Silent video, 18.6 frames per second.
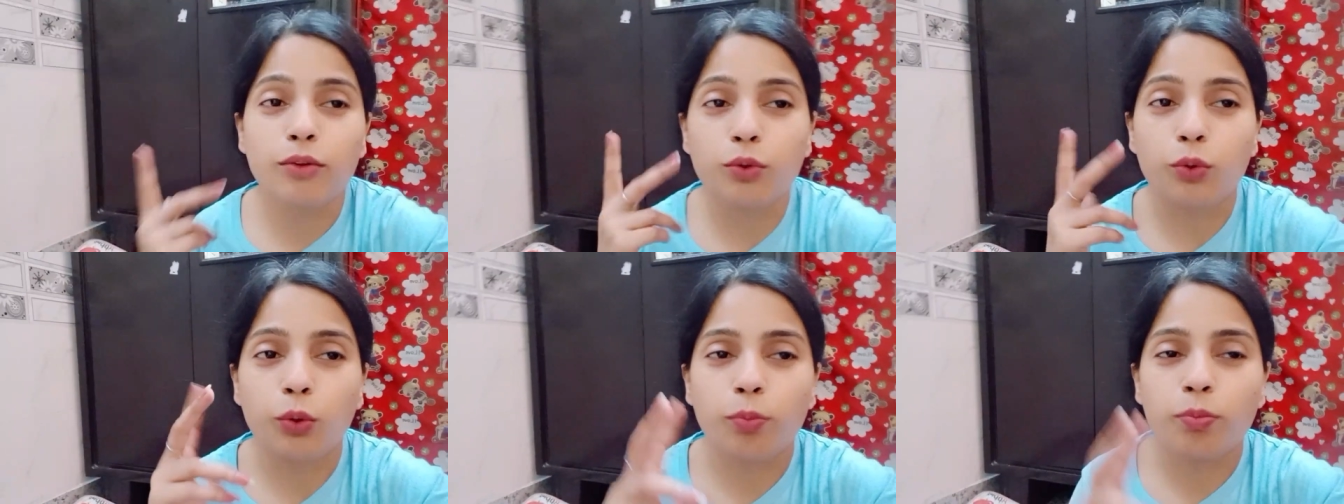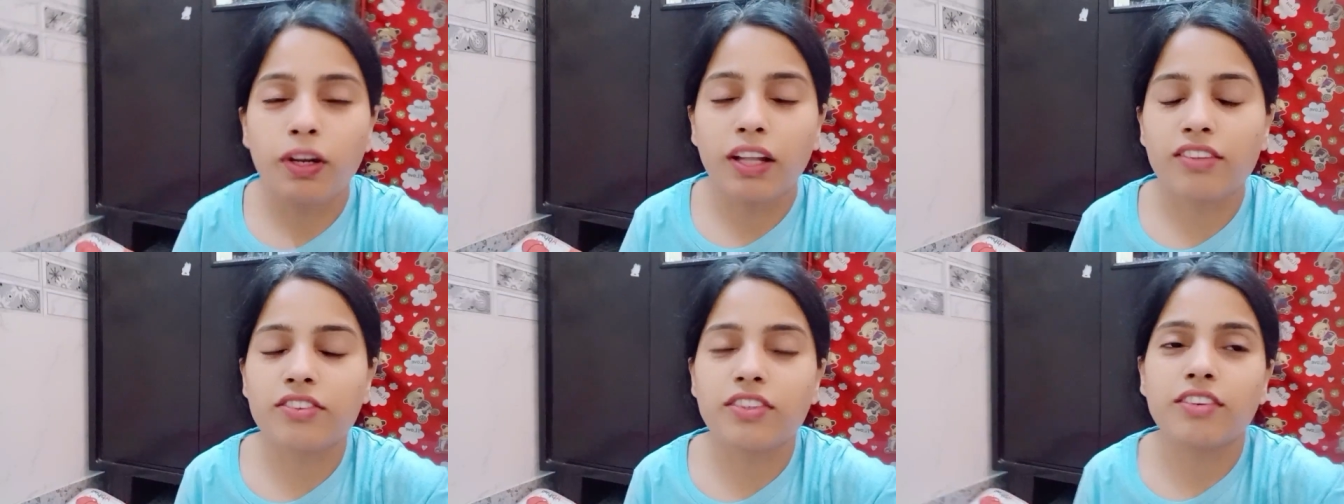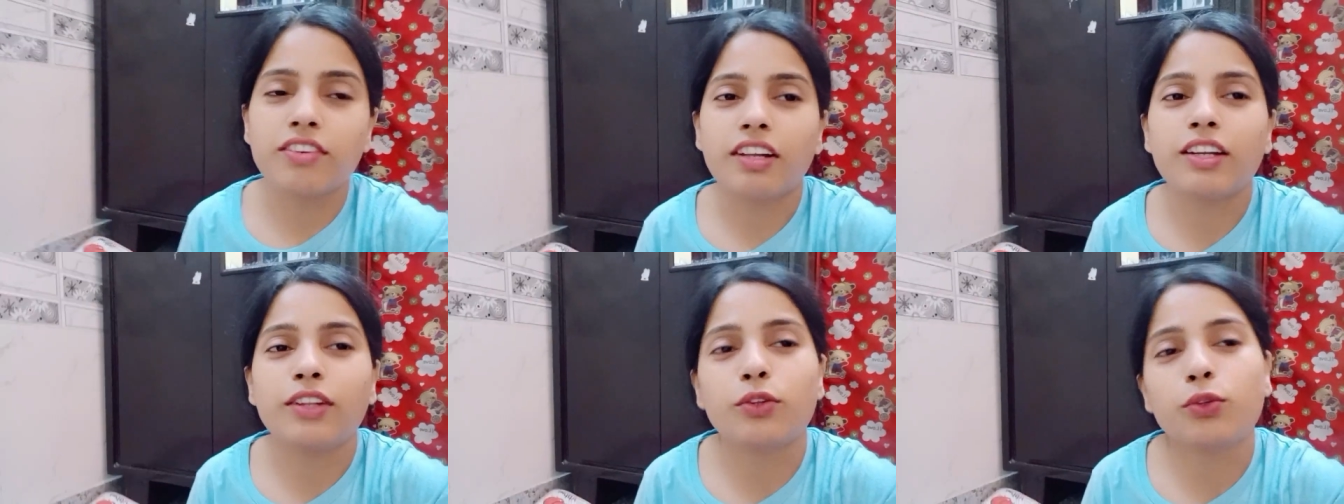दो
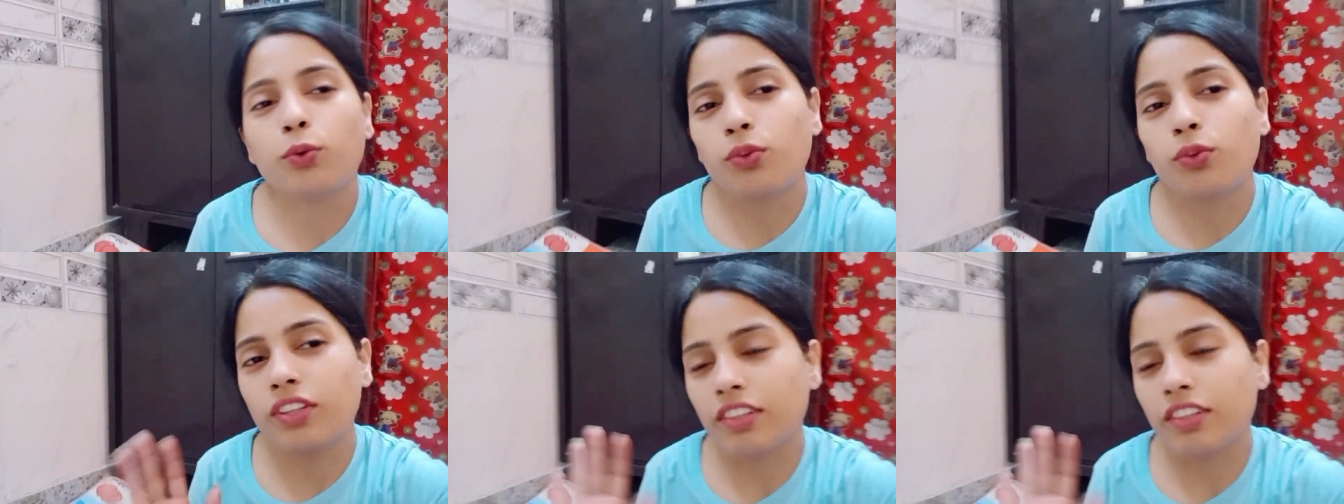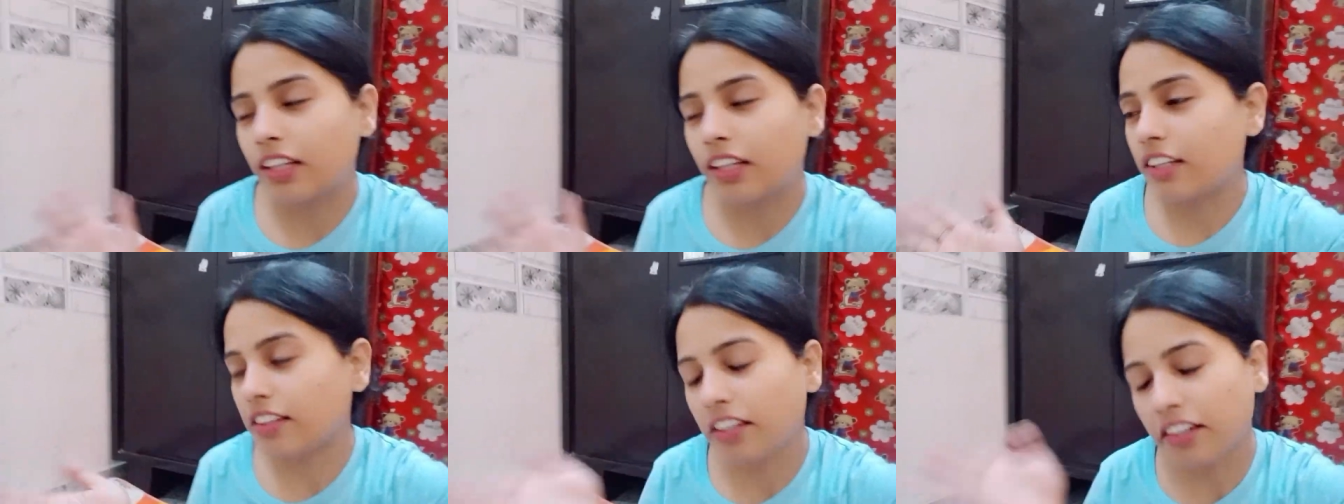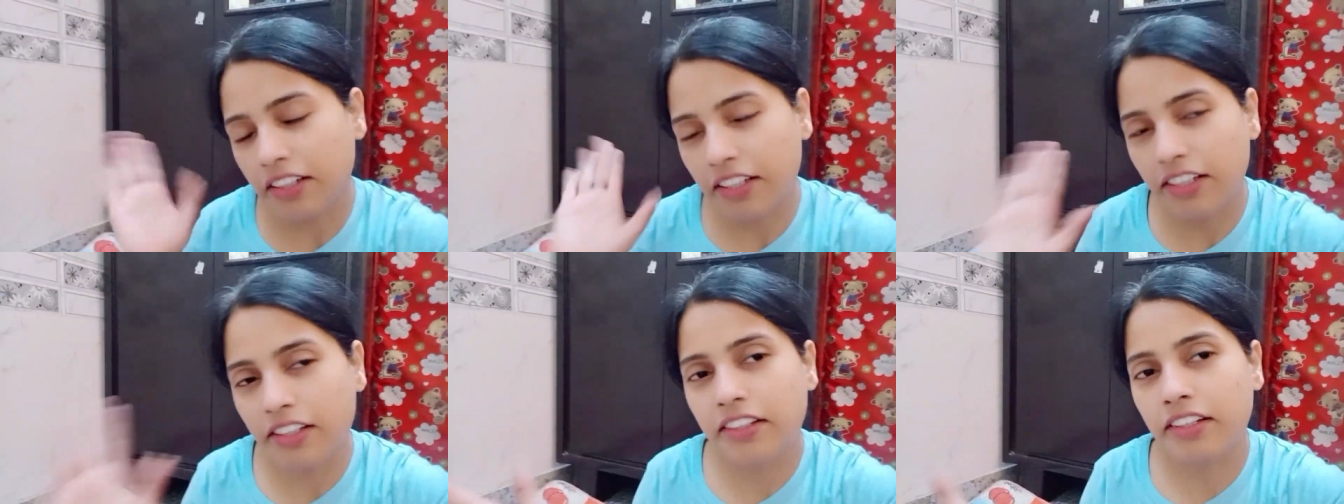प्लास्टिक वाली तो उसी से लेते
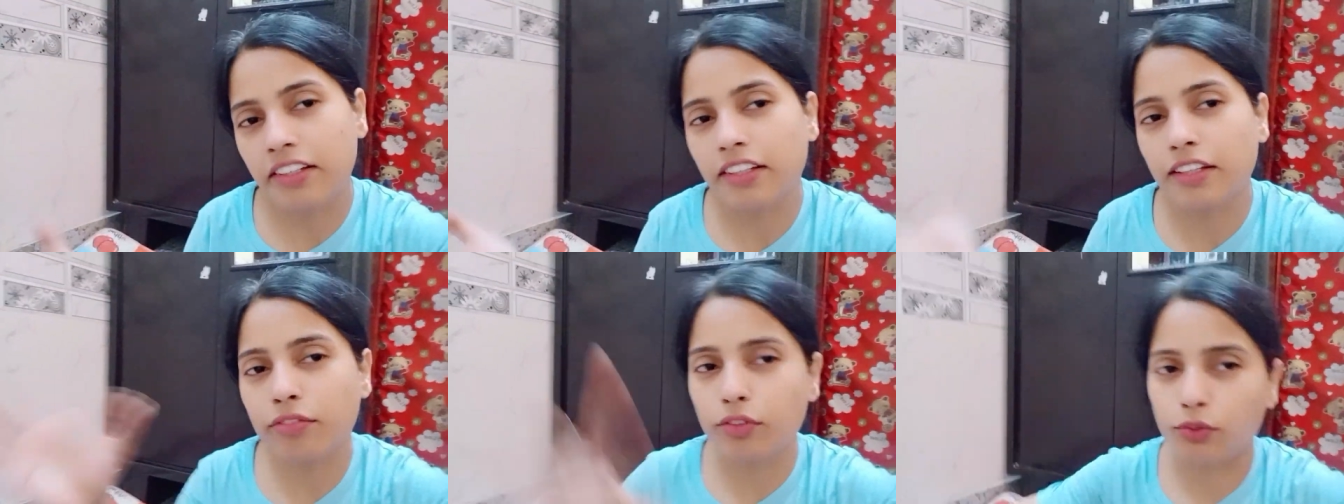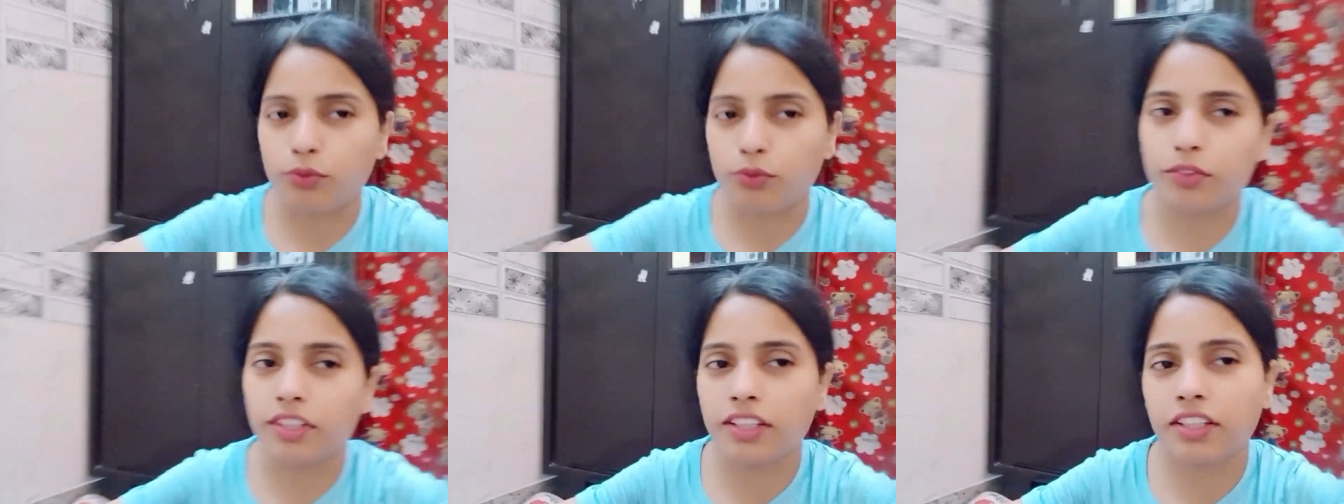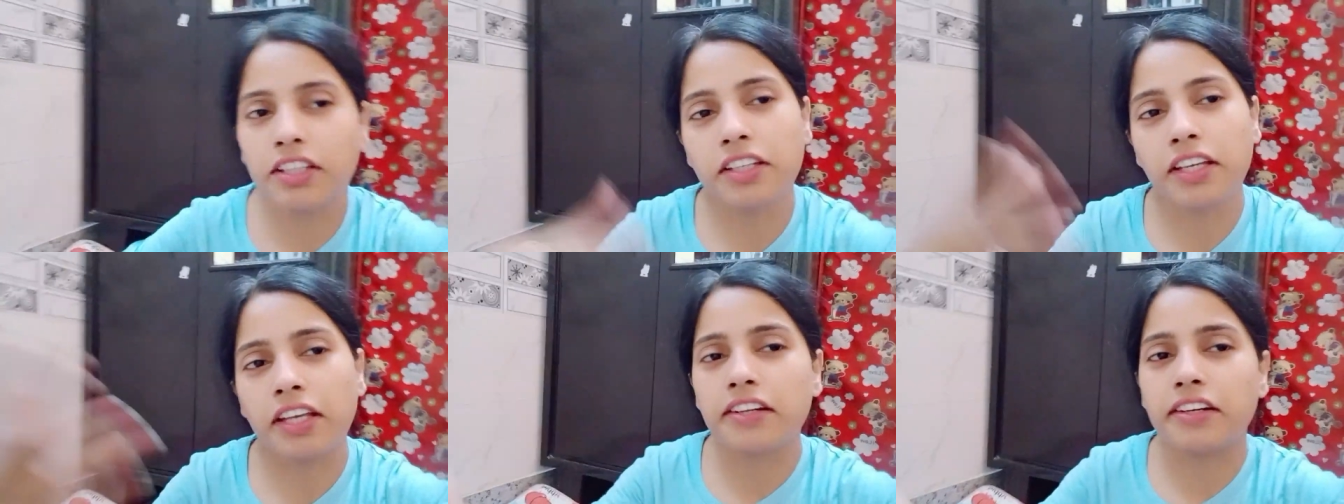हैं कट करते फिर जोड़
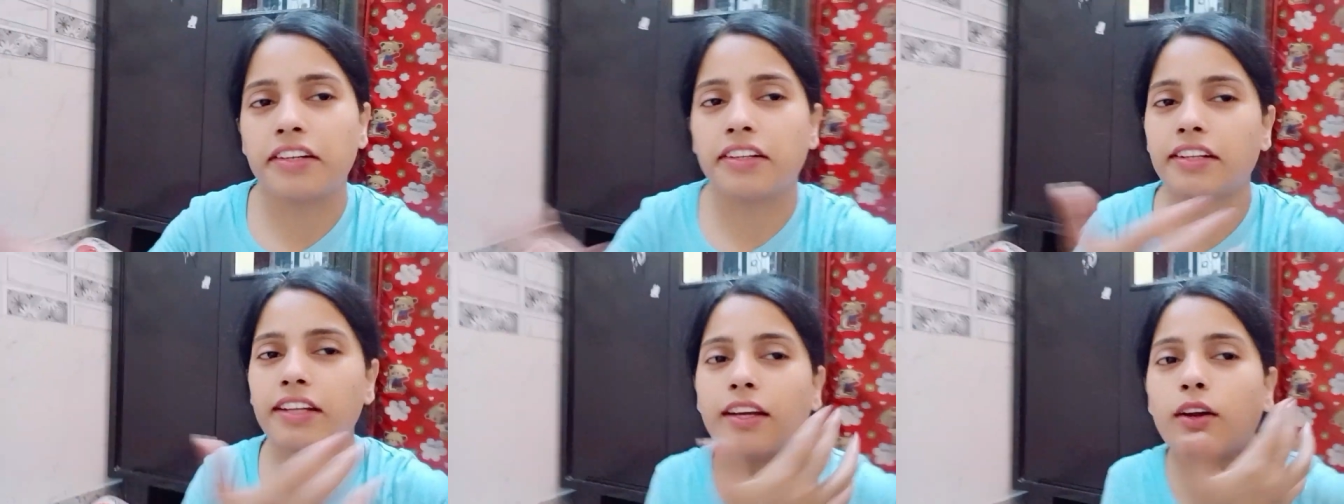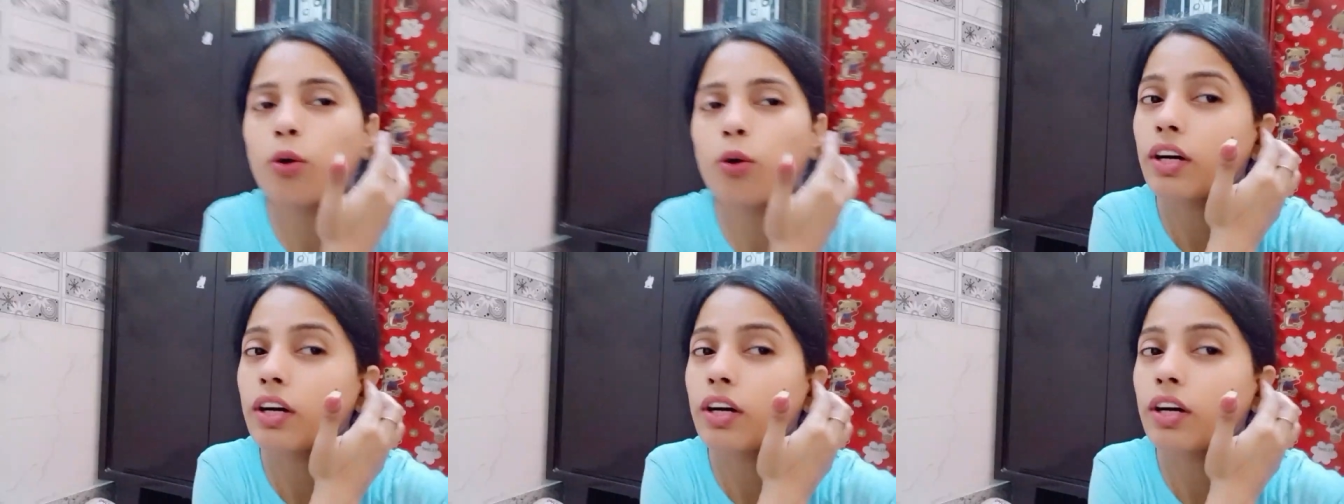देते हैं यही करते हैं